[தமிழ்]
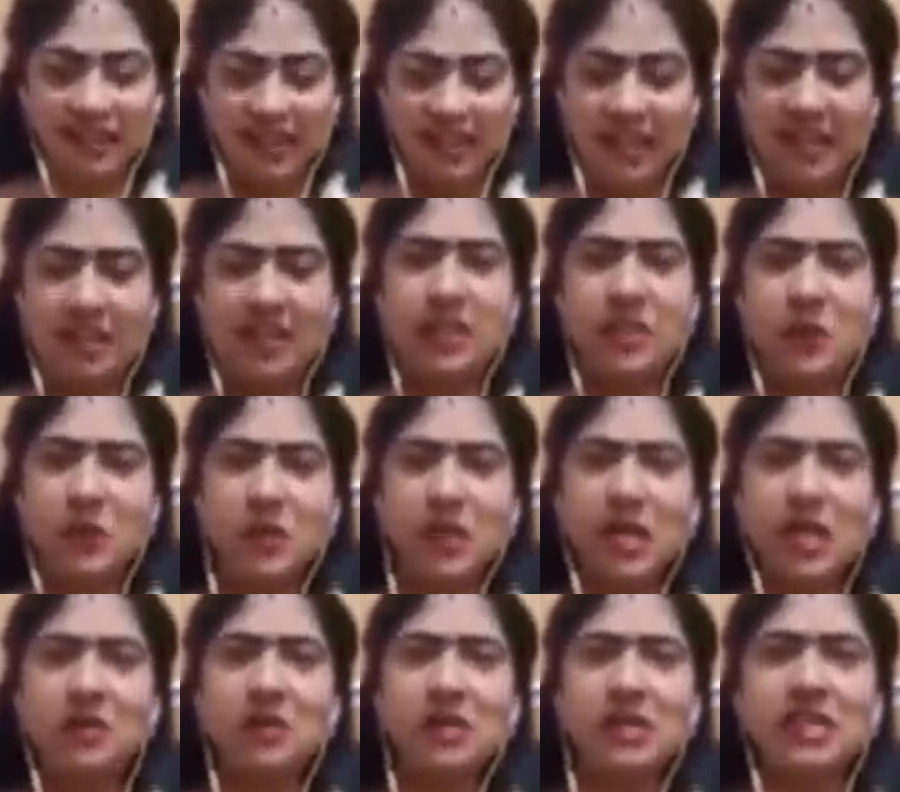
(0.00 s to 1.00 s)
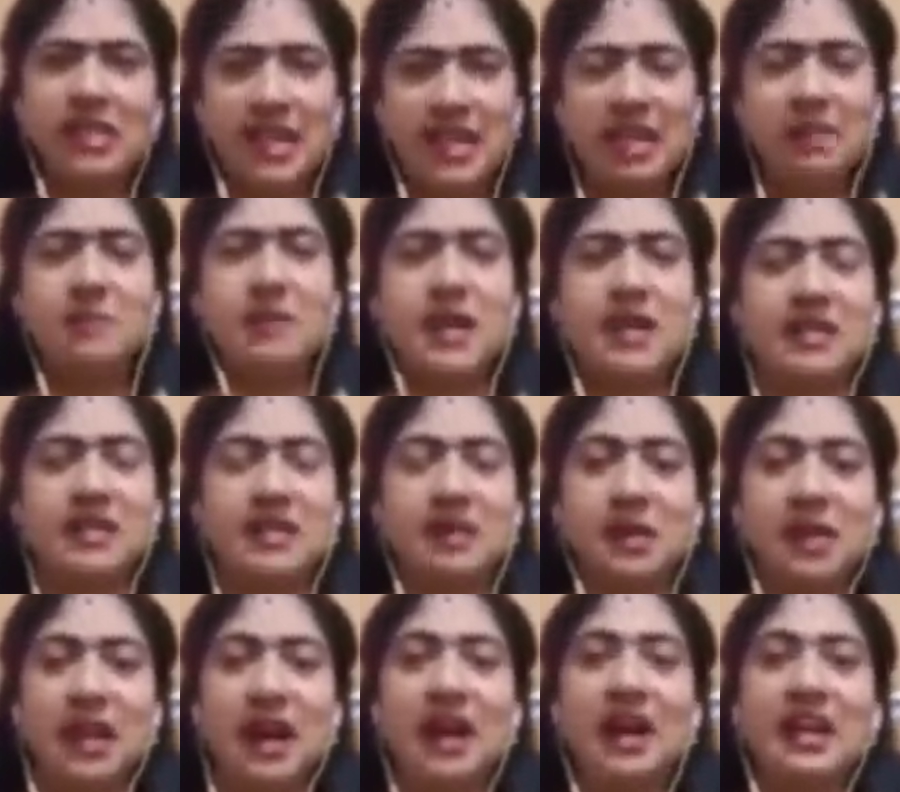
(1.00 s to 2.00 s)
இளநீ நுங்க அளவுக்கு இது என்ன பண்ணுது
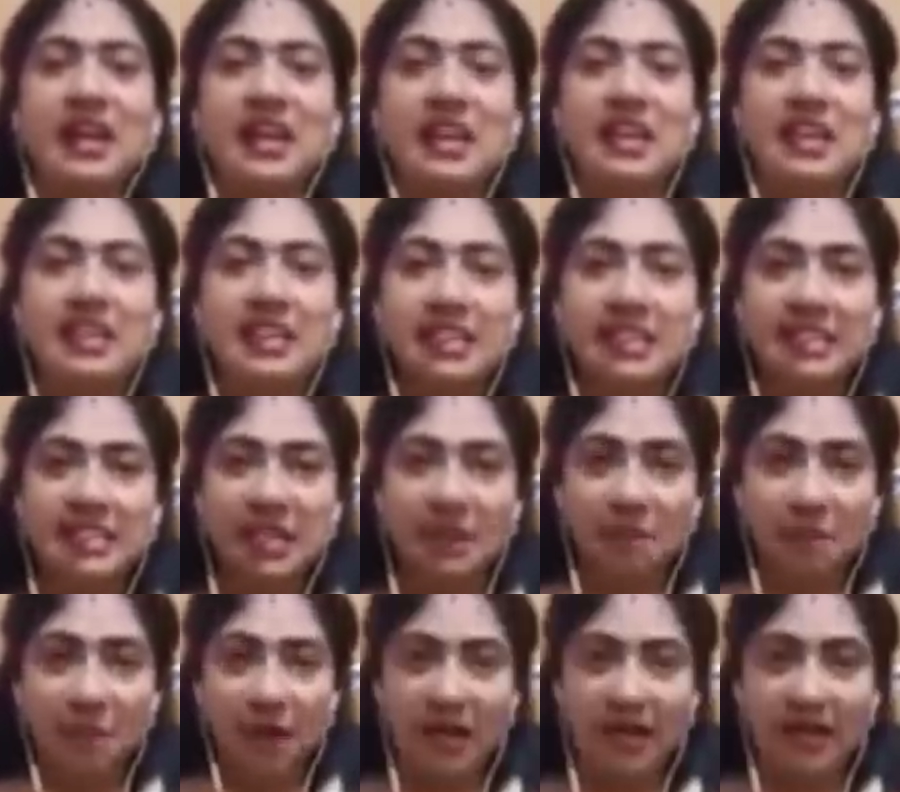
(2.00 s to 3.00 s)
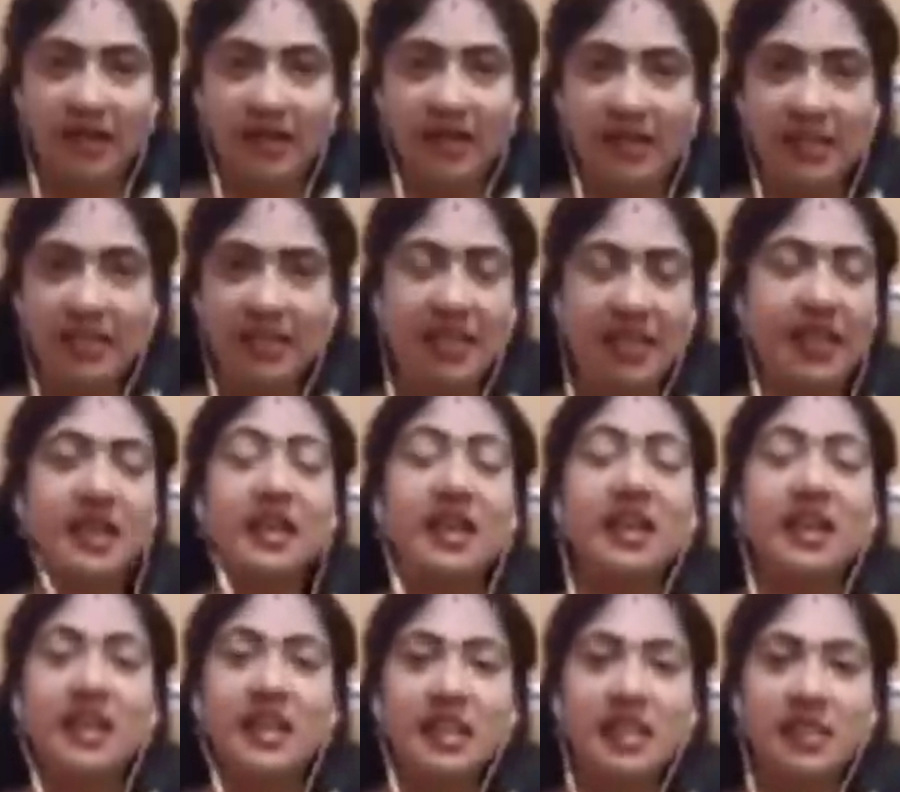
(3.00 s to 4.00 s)
அப்படின்னா இருக்கிற பழங்கள்லேயே
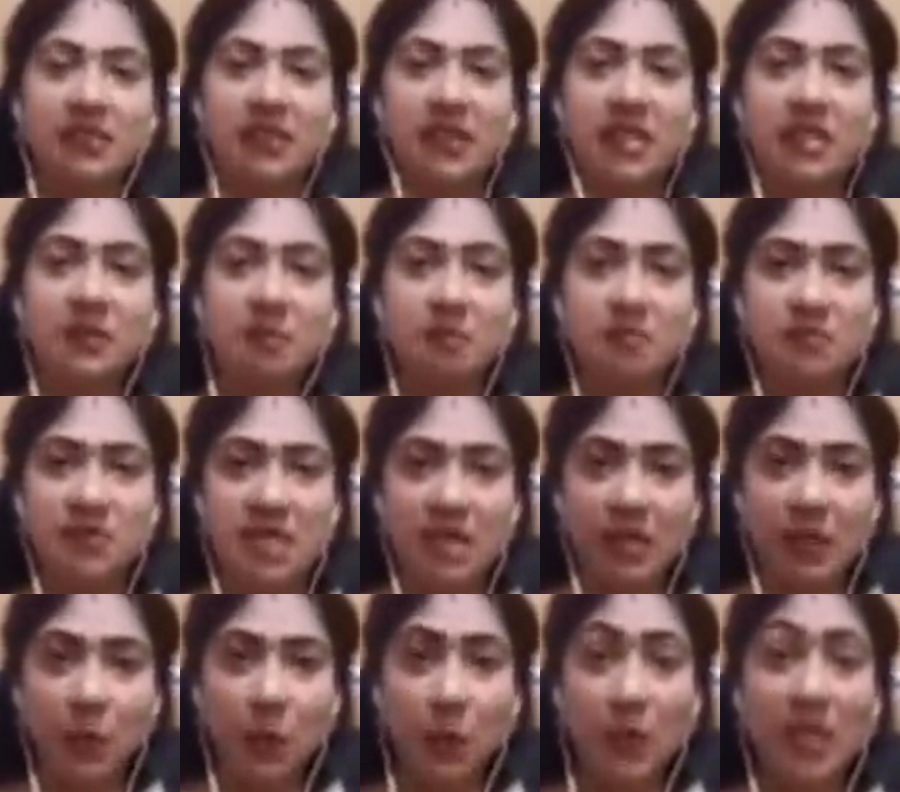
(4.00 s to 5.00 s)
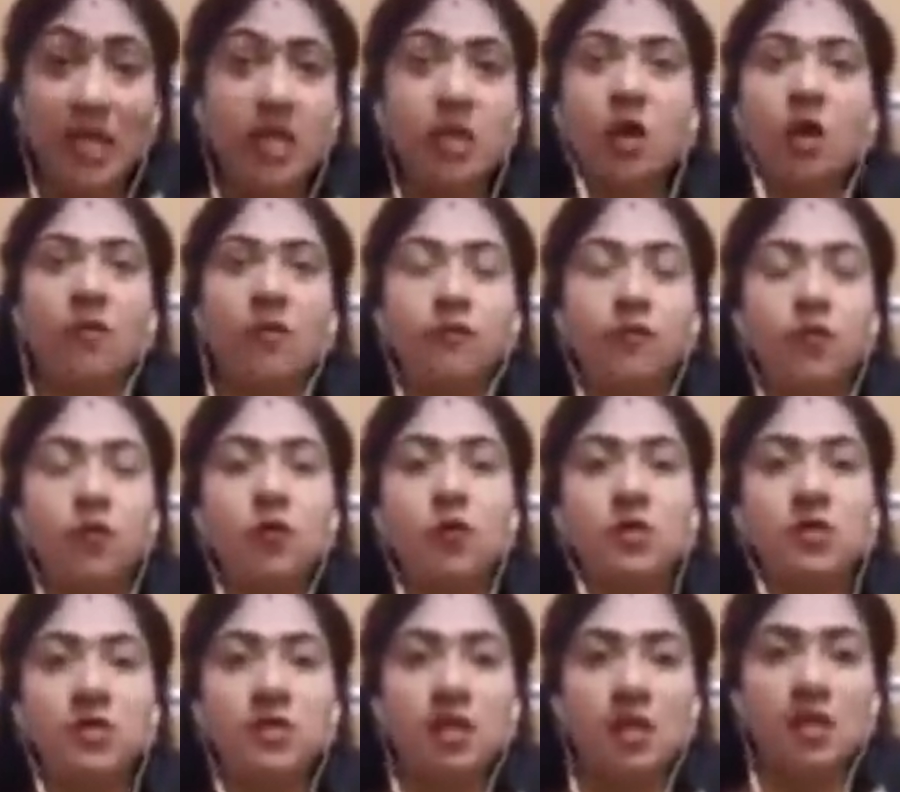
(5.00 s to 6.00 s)
இது வந்து த குவீன் ஆஃப்
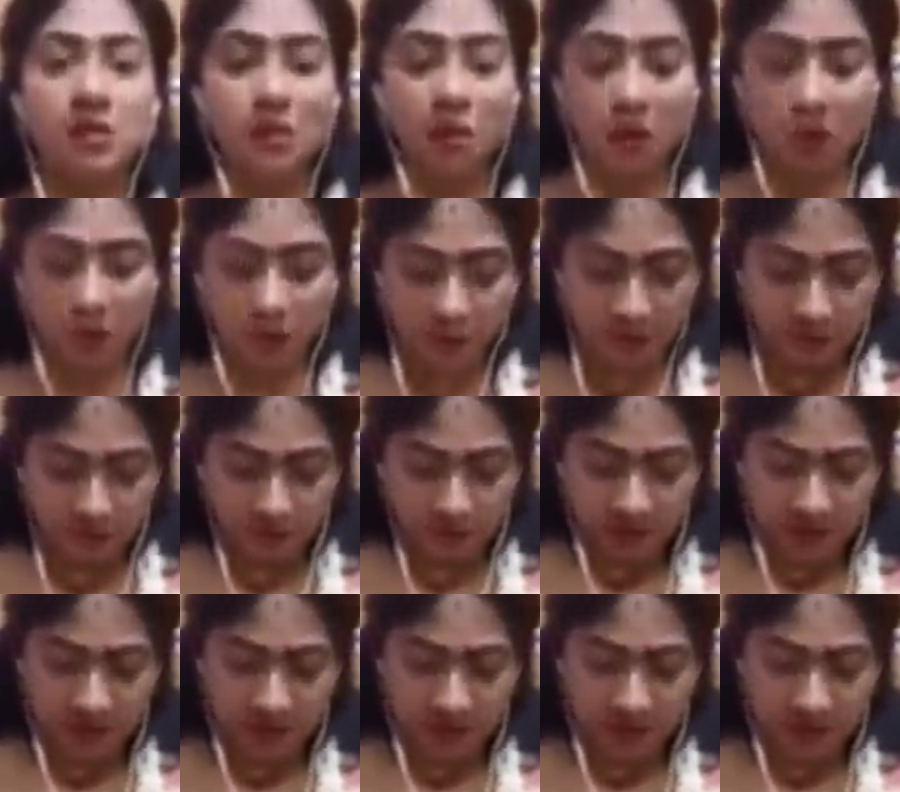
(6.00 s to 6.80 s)
ஃப்ரூட்ஸ்ன்னு நான் சொல்லணும்